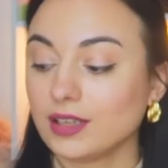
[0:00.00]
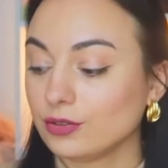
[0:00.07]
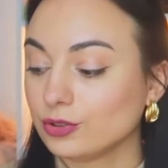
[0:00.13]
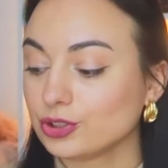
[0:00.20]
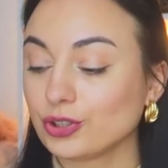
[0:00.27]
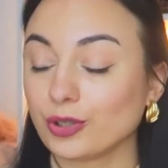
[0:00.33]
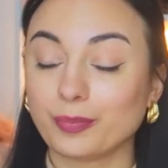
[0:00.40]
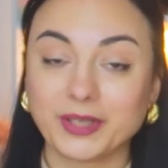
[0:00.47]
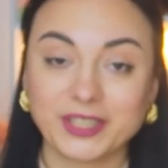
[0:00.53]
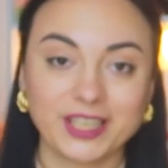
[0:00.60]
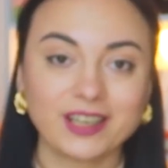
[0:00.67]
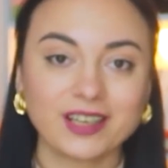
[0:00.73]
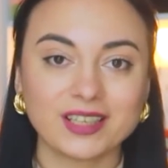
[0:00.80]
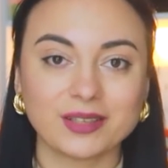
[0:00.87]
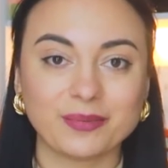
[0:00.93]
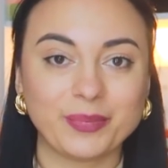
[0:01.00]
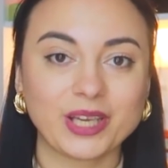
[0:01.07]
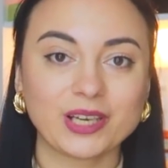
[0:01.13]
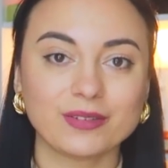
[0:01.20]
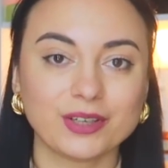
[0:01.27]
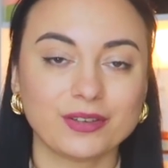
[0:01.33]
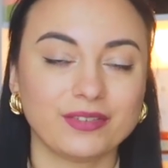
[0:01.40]
Ну что, поехали.
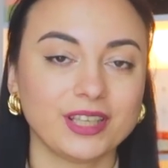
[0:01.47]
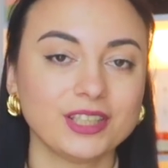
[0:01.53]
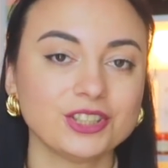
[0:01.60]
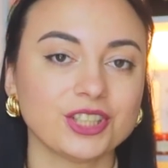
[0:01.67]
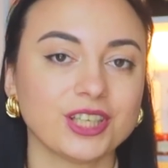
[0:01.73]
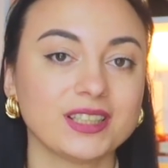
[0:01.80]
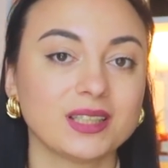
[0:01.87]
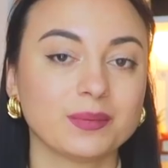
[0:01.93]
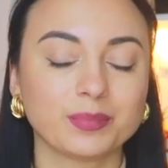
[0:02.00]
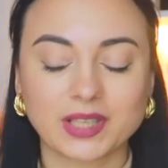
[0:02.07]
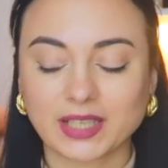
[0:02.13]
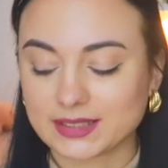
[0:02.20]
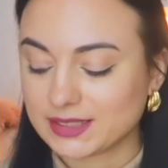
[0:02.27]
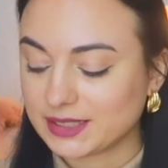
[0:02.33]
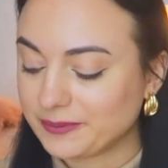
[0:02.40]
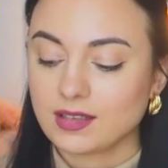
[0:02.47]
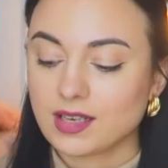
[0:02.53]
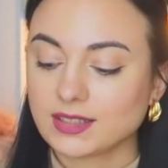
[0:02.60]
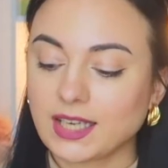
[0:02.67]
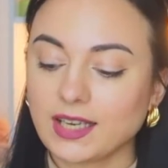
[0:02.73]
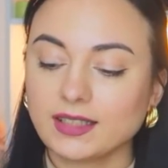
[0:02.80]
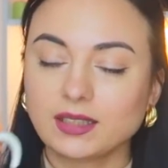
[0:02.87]
Первая вещь – это платье.
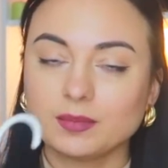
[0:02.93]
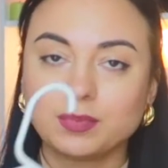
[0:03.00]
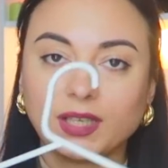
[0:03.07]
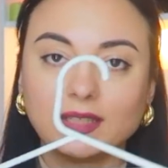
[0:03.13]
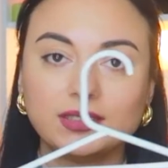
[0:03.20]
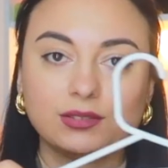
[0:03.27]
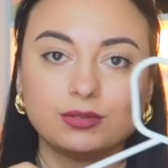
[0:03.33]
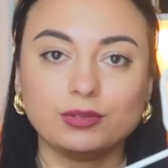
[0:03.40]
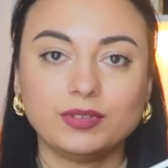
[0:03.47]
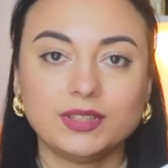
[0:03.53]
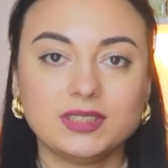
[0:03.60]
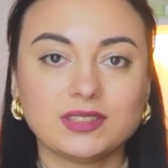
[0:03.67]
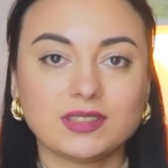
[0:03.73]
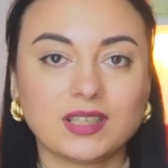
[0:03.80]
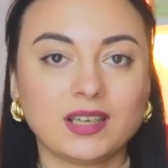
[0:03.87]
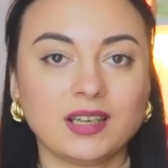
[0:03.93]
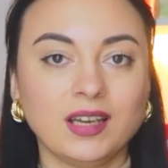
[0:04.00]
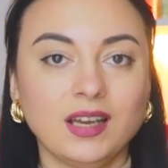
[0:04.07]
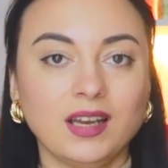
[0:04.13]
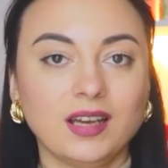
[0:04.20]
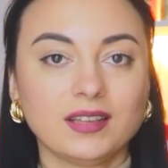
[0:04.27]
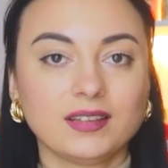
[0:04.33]
Когда я это платье увидела
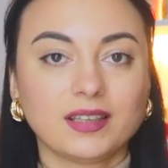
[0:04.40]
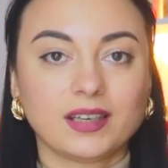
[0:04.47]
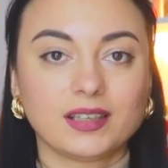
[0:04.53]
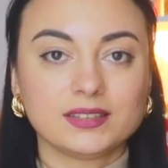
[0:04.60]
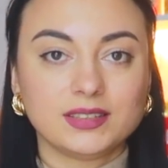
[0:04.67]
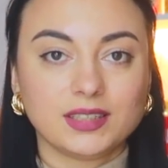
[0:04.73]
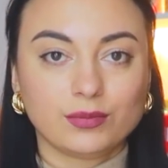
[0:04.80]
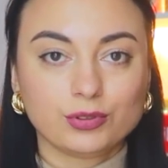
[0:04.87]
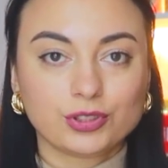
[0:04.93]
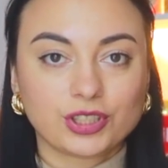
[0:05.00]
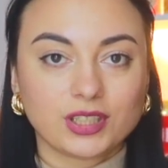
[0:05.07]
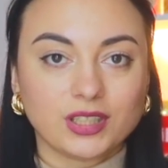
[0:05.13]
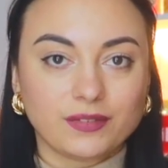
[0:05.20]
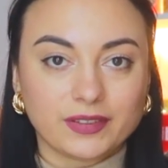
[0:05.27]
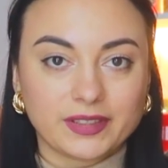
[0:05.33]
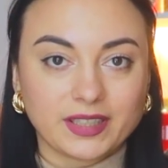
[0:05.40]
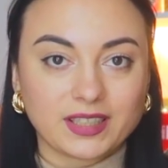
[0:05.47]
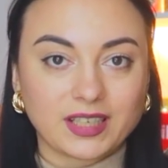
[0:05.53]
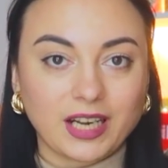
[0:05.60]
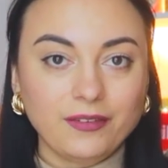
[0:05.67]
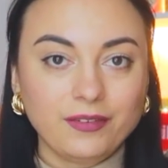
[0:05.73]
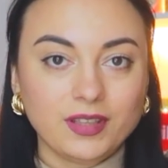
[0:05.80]
на девушке на
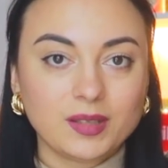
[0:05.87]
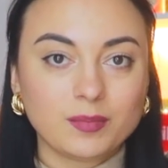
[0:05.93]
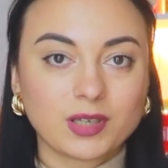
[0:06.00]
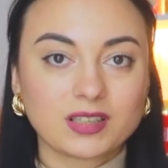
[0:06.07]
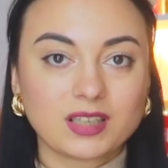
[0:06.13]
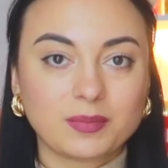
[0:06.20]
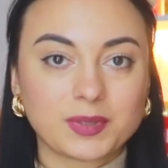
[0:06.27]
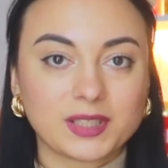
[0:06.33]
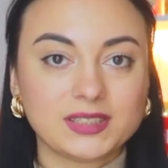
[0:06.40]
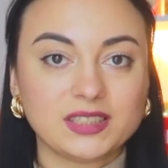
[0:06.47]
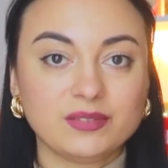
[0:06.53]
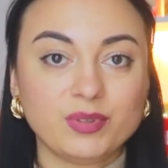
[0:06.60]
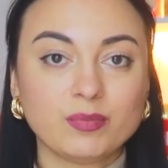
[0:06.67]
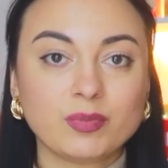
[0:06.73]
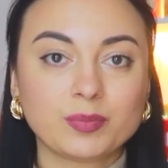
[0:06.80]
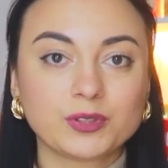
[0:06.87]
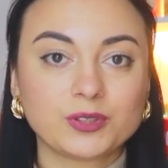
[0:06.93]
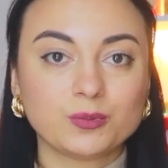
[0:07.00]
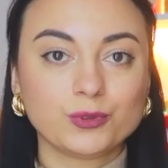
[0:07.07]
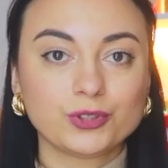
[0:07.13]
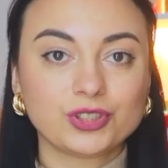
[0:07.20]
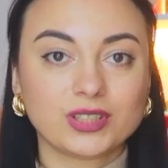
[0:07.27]
фотографии, не могла пройти мимо,
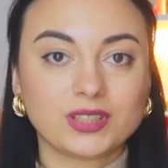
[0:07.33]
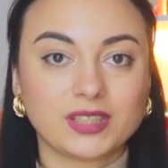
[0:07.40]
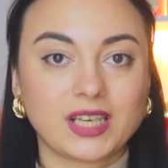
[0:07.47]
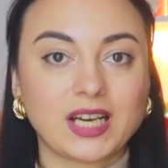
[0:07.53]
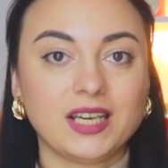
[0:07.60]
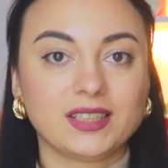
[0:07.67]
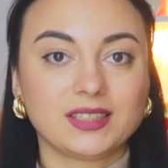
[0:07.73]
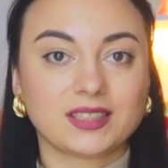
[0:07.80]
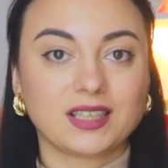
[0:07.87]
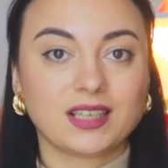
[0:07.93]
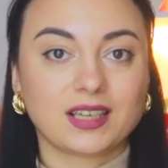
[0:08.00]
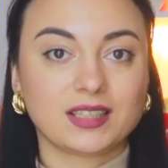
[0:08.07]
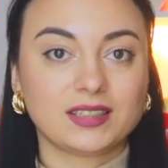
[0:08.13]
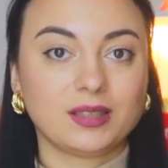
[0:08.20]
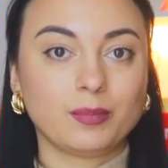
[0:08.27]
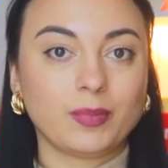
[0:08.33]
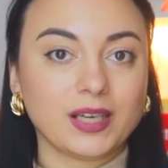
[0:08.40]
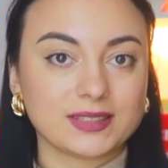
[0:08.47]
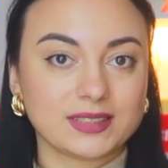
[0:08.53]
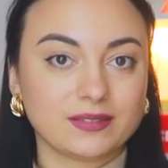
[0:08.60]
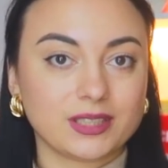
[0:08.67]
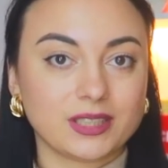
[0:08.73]
потому что это реально такая какая-то
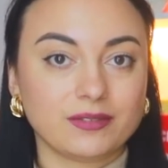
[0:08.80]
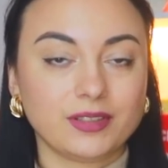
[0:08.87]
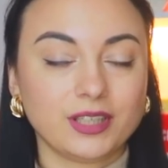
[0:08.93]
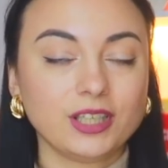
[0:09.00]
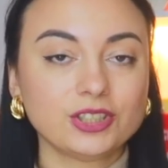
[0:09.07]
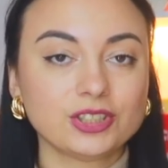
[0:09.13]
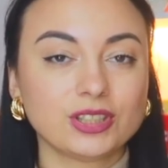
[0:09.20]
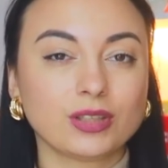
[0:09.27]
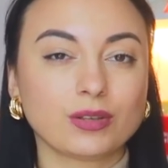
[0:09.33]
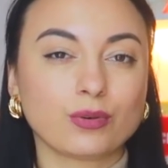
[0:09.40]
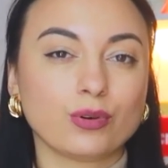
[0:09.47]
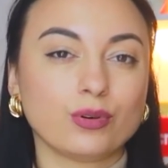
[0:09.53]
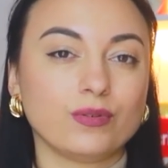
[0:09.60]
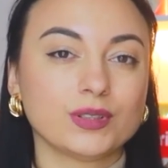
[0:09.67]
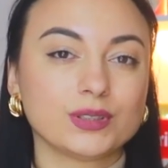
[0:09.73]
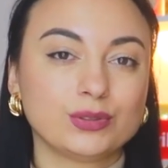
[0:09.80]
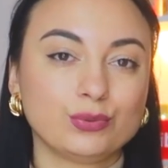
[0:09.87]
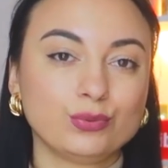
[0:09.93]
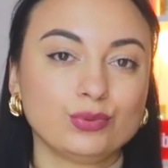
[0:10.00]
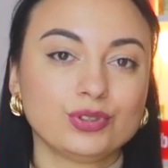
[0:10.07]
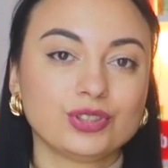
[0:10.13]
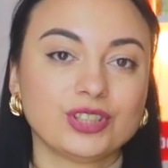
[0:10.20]
базовая вещь, такое
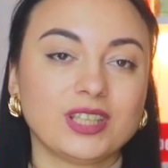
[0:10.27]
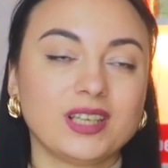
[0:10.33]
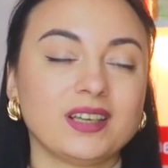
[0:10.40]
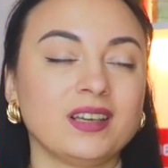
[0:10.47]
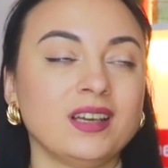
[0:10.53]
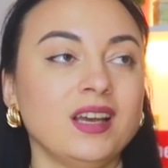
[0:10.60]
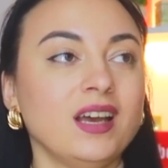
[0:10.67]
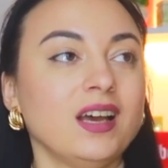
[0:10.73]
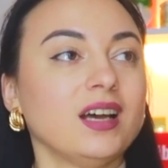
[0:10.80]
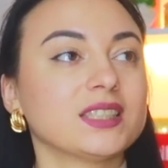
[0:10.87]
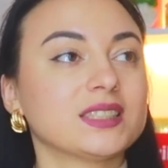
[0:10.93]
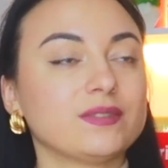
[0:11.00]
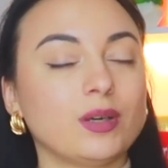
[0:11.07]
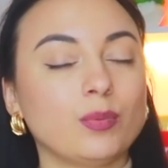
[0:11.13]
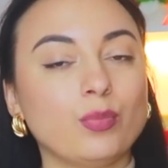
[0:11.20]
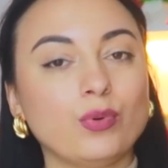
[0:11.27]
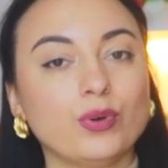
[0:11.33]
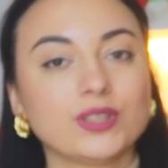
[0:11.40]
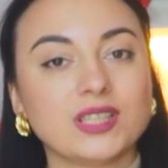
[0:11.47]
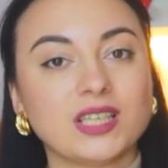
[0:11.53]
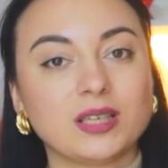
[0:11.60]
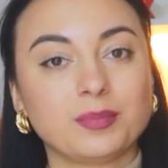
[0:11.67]
воздушное,
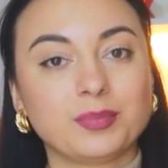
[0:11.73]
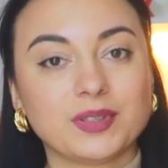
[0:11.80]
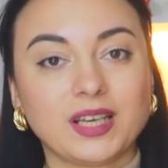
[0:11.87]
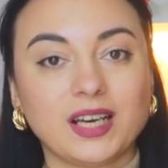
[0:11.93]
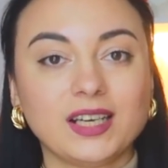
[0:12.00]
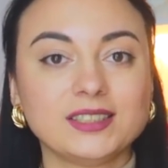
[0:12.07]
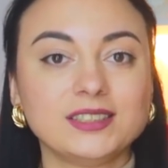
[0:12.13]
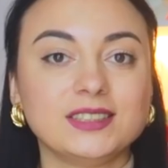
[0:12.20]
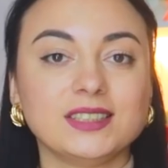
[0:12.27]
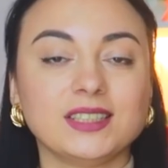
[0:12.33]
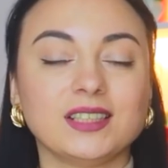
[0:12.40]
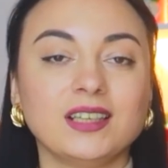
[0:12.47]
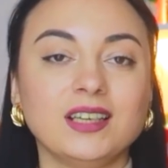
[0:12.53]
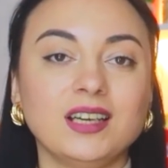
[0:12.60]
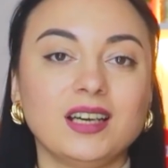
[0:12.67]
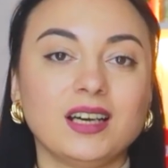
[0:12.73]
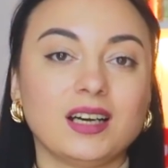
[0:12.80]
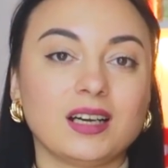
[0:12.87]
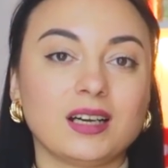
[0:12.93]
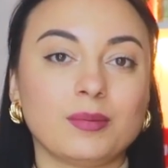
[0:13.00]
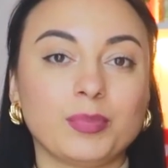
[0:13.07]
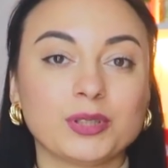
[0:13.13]
свободное платье,
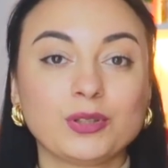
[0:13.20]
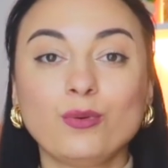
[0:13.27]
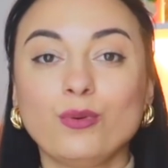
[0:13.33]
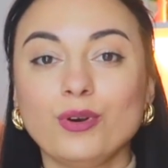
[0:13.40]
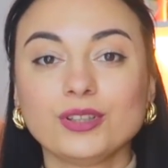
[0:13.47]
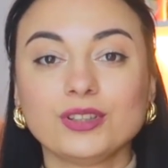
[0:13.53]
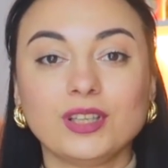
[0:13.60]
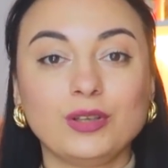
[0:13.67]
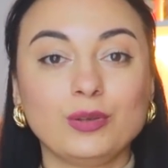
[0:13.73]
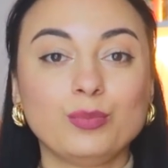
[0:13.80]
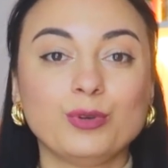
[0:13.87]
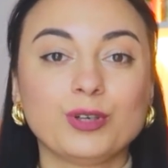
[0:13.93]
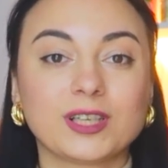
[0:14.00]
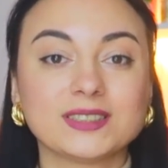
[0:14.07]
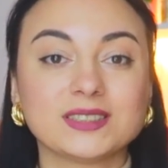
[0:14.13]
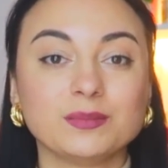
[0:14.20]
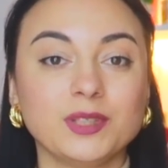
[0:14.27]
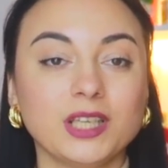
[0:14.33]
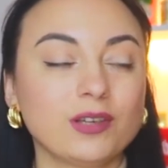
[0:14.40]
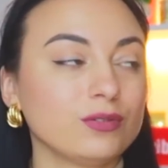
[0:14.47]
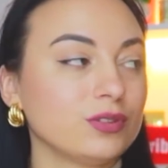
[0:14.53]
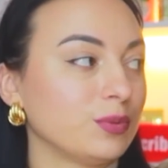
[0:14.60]
а, подходит на любой
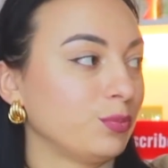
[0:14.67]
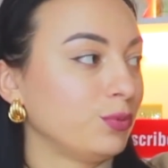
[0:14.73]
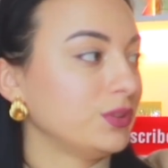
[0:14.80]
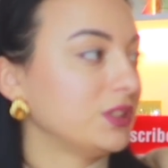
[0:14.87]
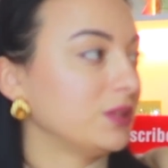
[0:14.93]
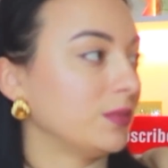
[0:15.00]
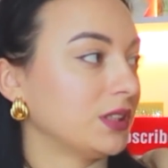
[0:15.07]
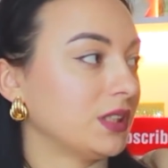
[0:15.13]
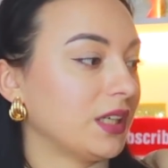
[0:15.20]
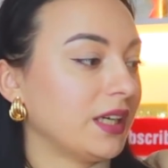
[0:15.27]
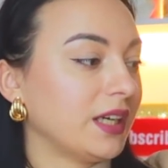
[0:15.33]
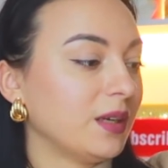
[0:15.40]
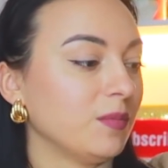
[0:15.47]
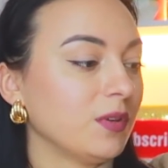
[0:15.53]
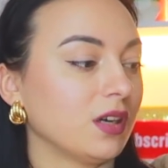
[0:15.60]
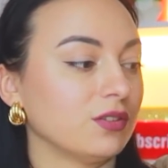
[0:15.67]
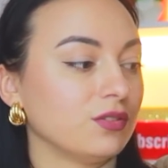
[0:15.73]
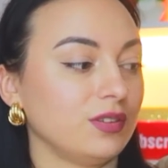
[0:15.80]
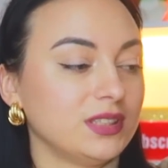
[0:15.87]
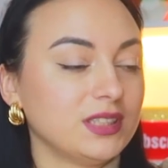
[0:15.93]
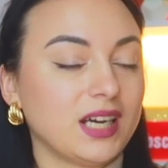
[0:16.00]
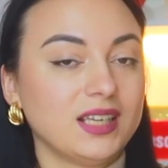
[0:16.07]
размер. Вот, допустим, это М,
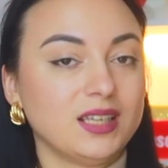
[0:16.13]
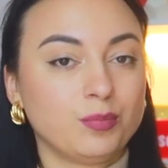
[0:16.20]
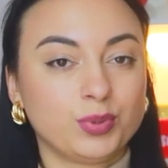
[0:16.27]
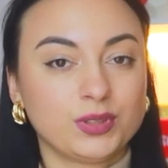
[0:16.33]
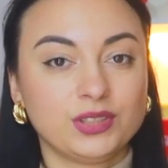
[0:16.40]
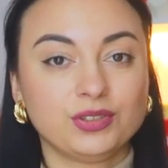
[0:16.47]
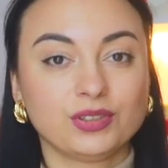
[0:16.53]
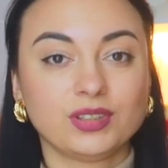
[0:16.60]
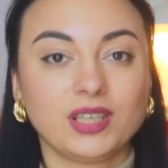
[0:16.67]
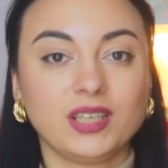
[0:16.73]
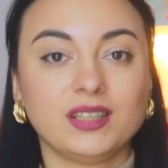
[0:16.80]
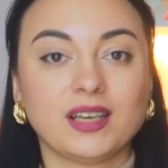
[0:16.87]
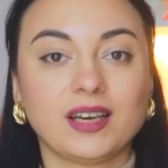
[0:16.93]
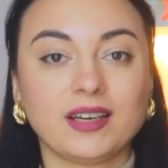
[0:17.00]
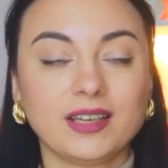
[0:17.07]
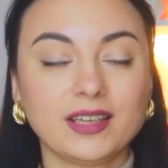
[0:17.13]
но идеально подойдет и на